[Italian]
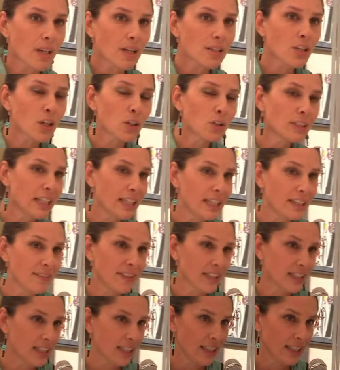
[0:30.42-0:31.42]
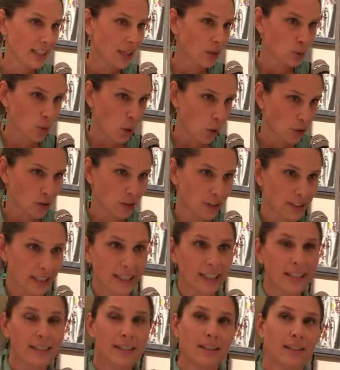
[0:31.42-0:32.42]
sono dei vitigni autoctoni
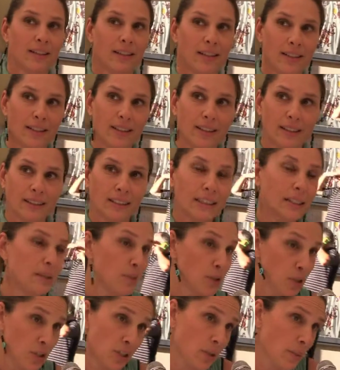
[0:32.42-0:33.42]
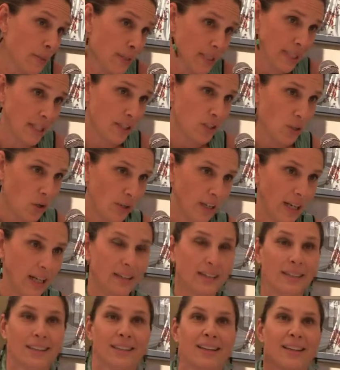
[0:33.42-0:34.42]
eh, tipici di questa zona.
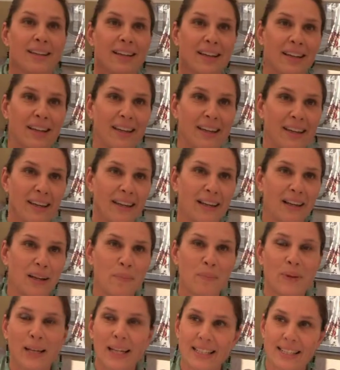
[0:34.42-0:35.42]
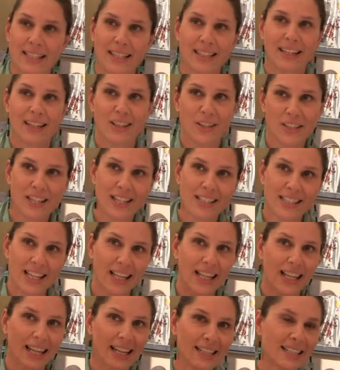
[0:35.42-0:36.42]
Eh, la bellezza della nostra
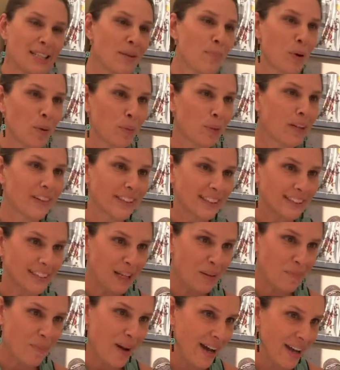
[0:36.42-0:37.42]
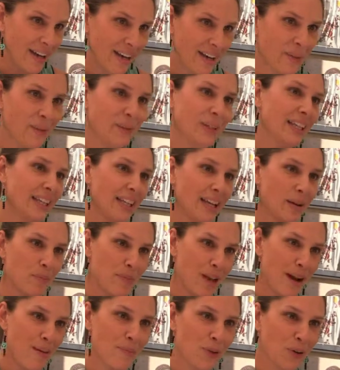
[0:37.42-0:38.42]
azienda è che sta proprio davanti al mare, quindi
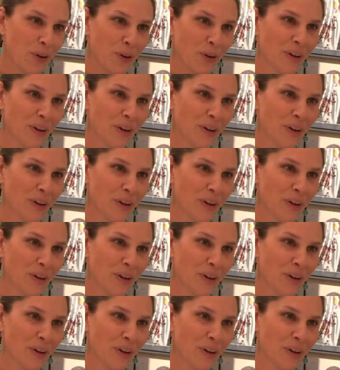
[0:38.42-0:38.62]
abbiamo